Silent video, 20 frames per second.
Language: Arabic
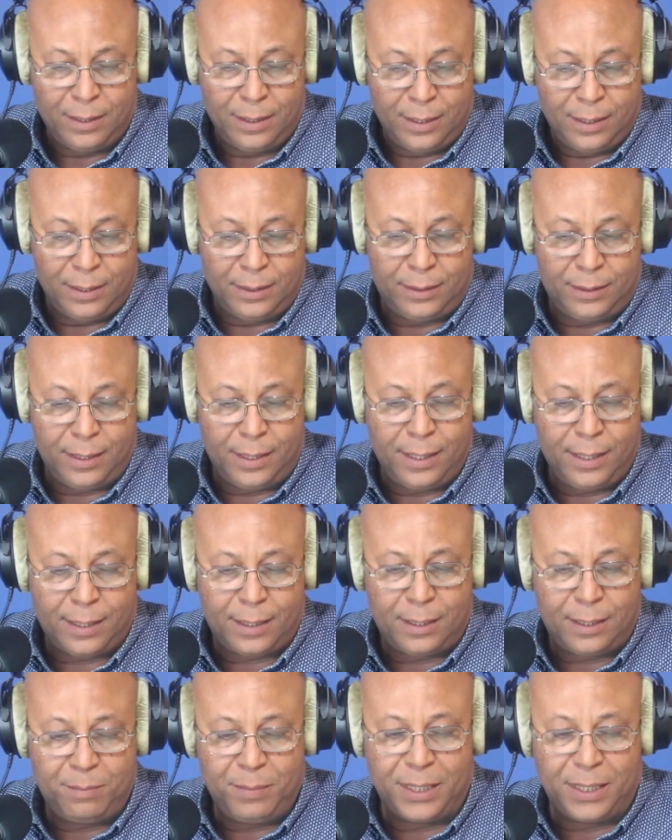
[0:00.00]
انطلاقا
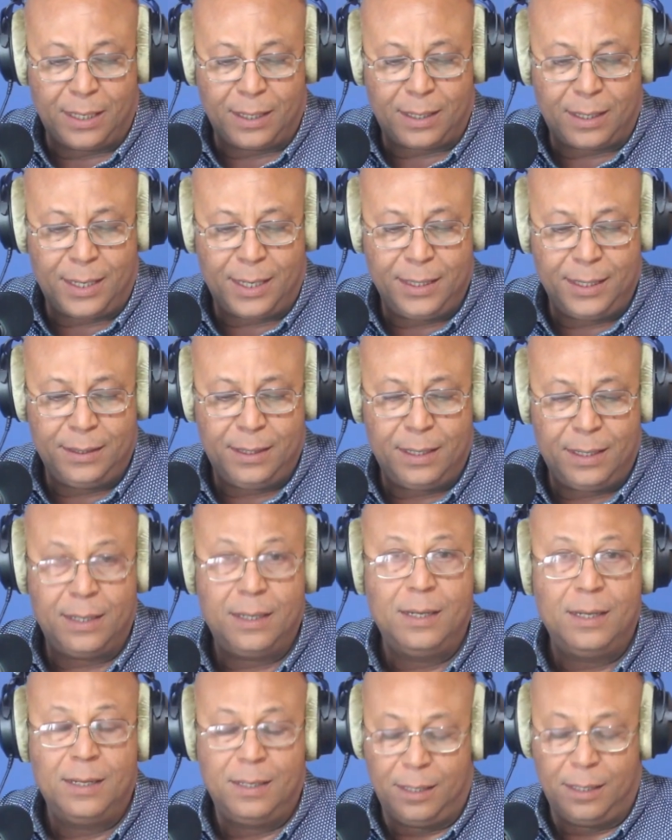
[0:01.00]
من القاعدة
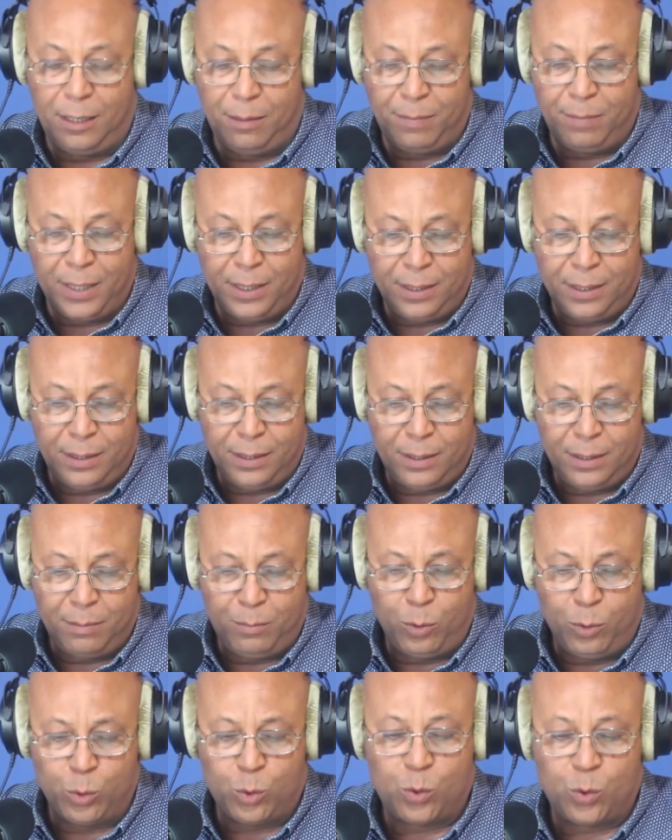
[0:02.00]
إيمانا
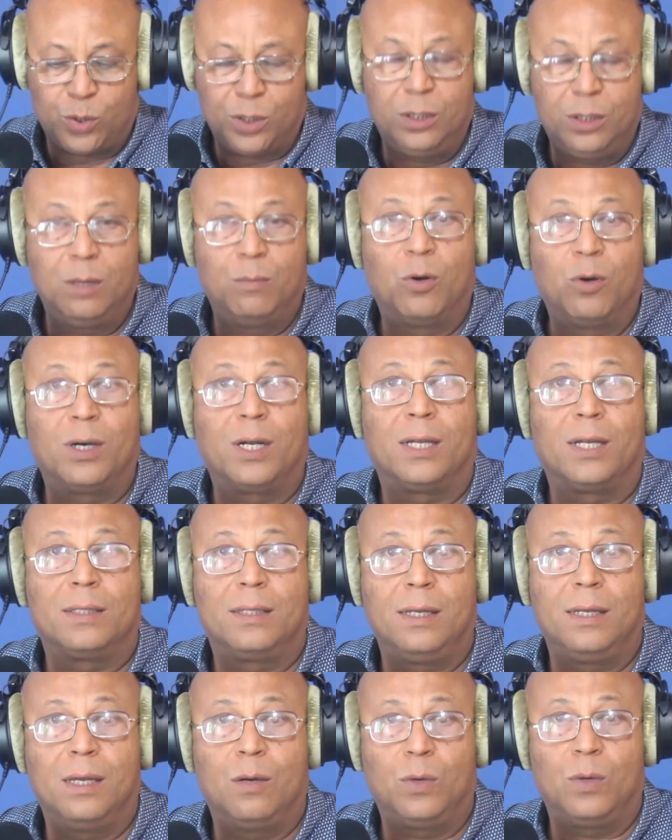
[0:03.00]
بأسس
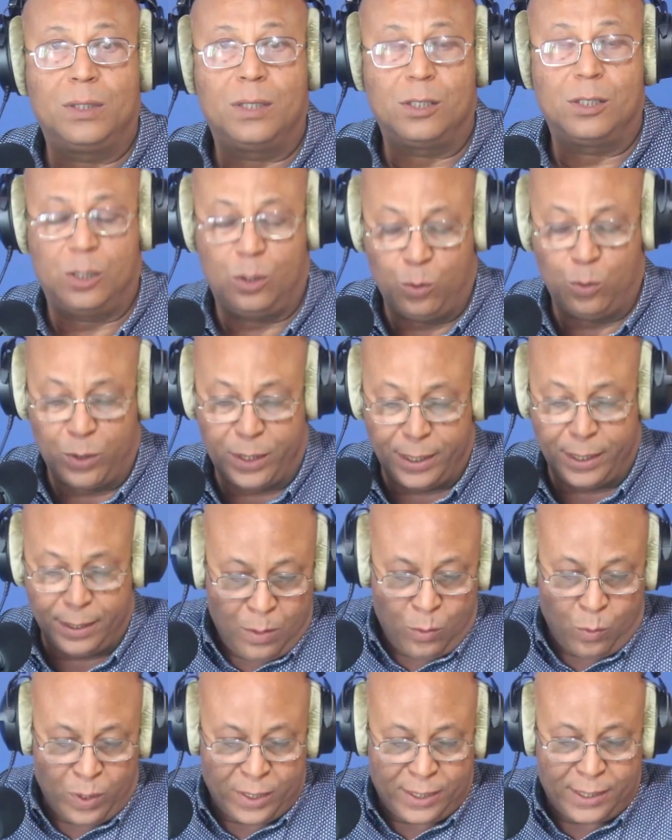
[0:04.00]
الديمقراطية والتشاركية
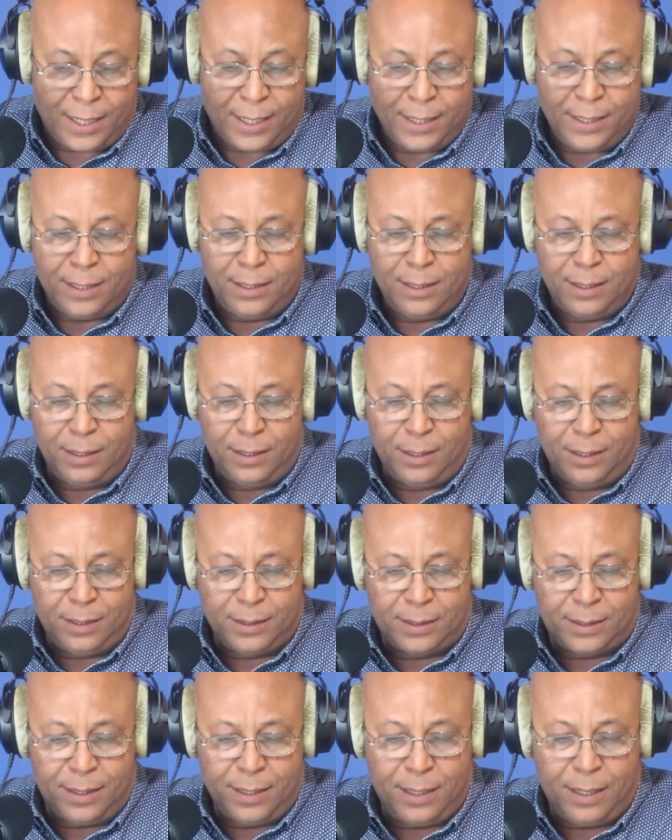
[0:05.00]
وسعيا
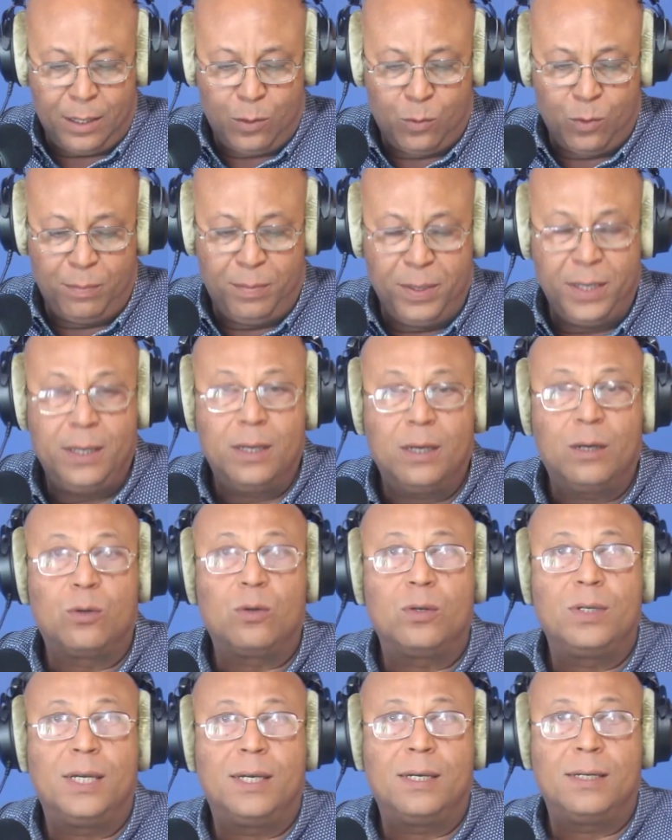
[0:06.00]
للإصلاح وبناء
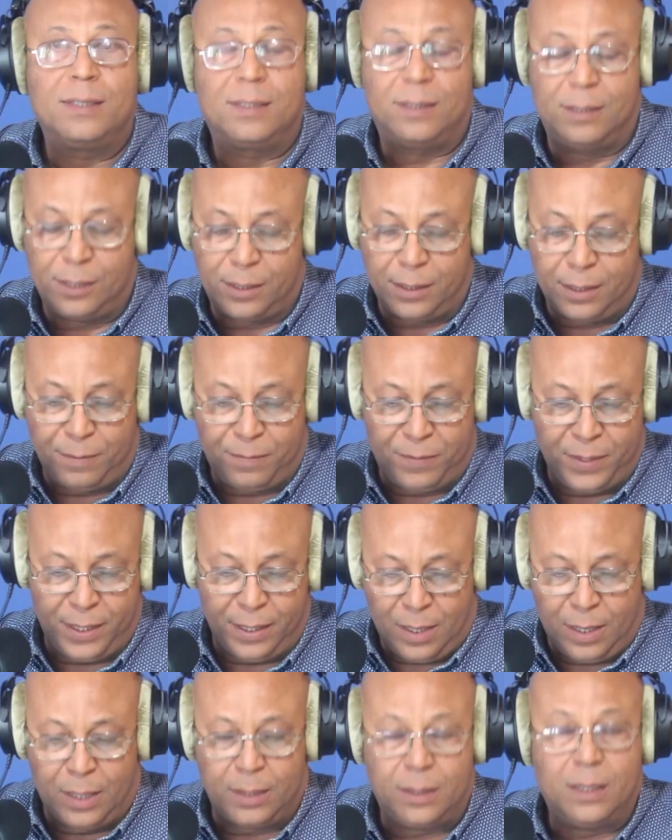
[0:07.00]
رؤية استشرافية
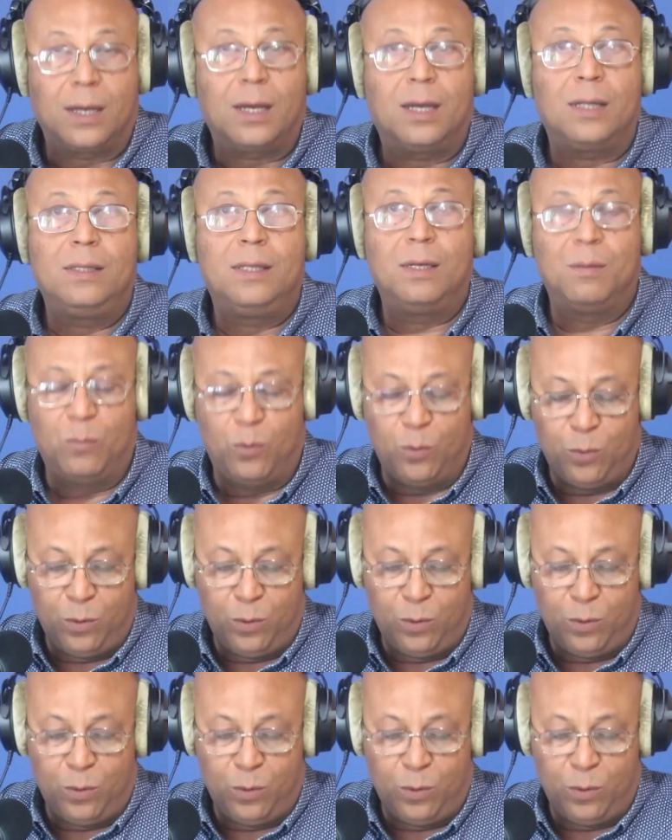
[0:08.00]
أتقدم